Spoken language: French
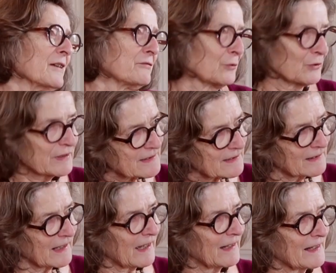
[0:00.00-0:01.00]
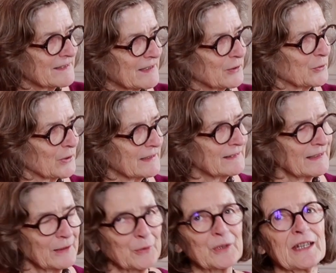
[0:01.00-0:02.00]
Ils fournissent la,
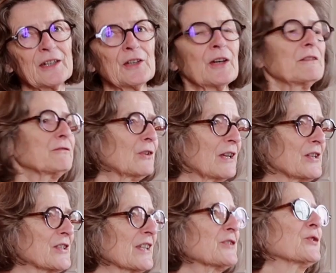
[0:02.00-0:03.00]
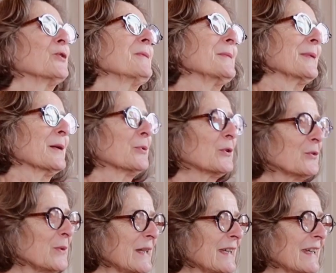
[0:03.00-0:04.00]
sécurité au quai neuf de l'injection, mais pas le
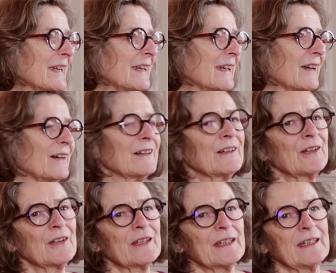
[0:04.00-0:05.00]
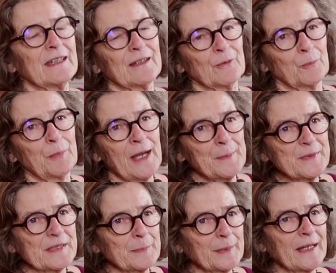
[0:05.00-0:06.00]
produit. Euh, au
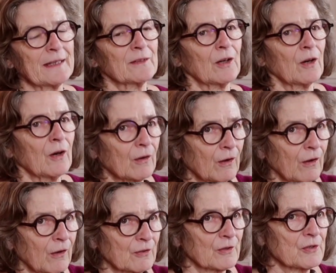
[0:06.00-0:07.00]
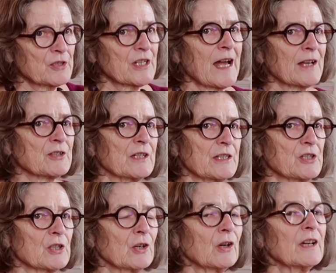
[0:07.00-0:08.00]
PEPS, ils prennent en, charge des
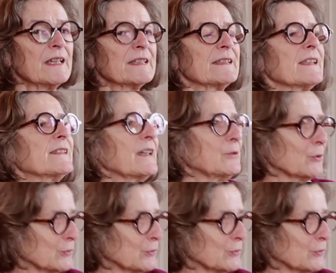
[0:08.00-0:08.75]
gens qu'ils essayent